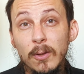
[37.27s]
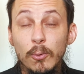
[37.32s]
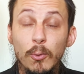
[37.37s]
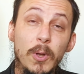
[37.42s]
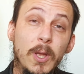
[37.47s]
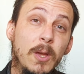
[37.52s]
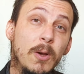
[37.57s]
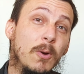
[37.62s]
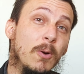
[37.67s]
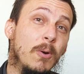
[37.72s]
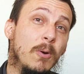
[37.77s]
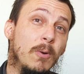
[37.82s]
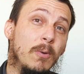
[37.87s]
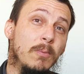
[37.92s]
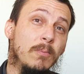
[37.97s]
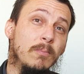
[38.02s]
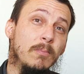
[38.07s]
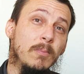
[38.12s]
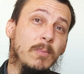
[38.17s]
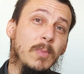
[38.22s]
de su
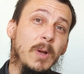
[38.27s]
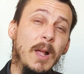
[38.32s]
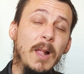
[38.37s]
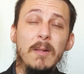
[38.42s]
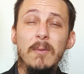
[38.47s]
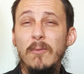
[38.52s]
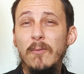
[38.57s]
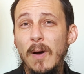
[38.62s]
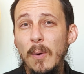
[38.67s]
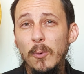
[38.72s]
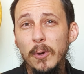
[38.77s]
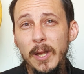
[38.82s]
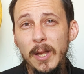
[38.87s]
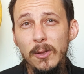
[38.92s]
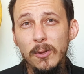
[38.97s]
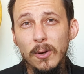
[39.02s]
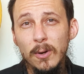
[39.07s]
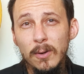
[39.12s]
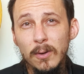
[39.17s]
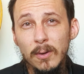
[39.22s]
hijo, el
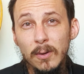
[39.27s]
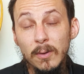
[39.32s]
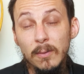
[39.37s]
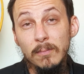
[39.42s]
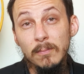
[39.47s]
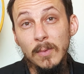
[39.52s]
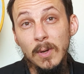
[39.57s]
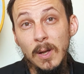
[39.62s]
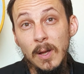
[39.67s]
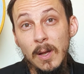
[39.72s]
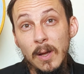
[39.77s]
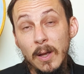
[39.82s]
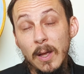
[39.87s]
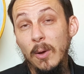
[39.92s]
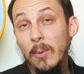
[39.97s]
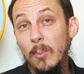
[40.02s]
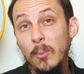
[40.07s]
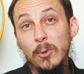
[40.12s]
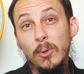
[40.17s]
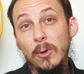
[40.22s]
favorito,
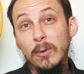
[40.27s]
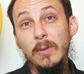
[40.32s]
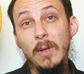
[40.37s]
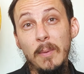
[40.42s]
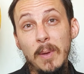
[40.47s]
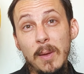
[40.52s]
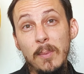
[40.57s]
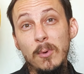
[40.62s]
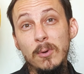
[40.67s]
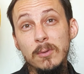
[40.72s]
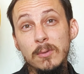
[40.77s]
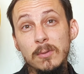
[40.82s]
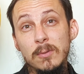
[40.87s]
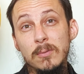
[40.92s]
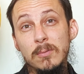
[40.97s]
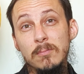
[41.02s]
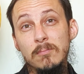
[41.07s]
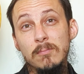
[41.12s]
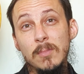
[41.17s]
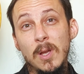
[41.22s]
que como todos
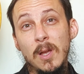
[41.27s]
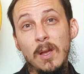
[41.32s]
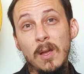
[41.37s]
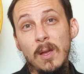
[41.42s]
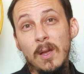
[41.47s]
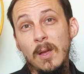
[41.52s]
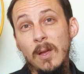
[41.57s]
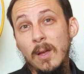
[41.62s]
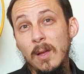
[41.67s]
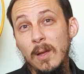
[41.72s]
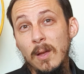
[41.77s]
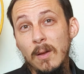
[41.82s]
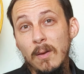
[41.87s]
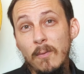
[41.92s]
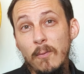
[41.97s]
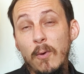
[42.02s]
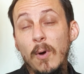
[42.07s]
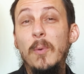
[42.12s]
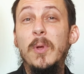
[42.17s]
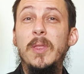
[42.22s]
sabemos,
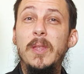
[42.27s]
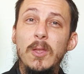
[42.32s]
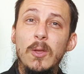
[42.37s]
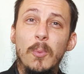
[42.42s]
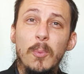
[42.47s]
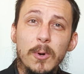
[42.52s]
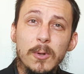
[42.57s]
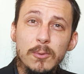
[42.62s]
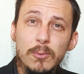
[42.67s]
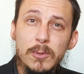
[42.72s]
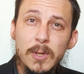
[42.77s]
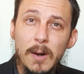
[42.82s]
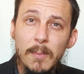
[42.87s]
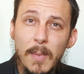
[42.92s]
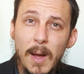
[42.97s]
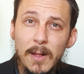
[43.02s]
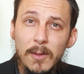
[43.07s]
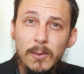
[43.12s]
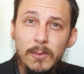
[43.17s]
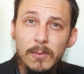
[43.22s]
fue vendido por sus
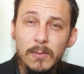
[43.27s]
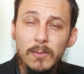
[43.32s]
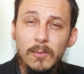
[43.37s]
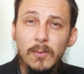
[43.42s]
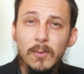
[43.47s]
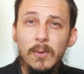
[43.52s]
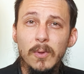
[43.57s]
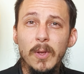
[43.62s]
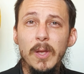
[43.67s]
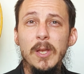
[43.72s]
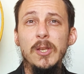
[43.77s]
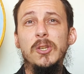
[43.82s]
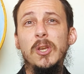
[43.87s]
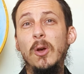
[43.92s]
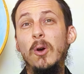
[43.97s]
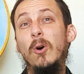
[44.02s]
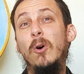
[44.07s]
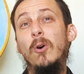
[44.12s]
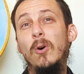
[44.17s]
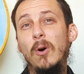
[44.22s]
hermanos y
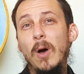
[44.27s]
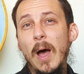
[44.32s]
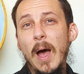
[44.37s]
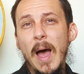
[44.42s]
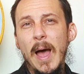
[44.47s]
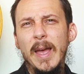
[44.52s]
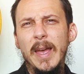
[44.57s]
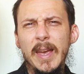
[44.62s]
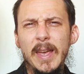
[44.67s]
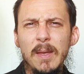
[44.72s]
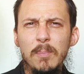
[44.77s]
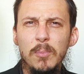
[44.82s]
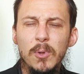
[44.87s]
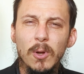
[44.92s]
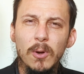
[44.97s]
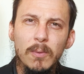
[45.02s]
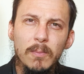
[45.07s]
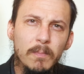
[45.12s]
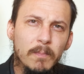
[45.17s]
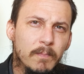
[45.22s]
llegó a
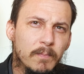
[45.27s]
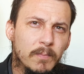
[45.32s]
Egipto.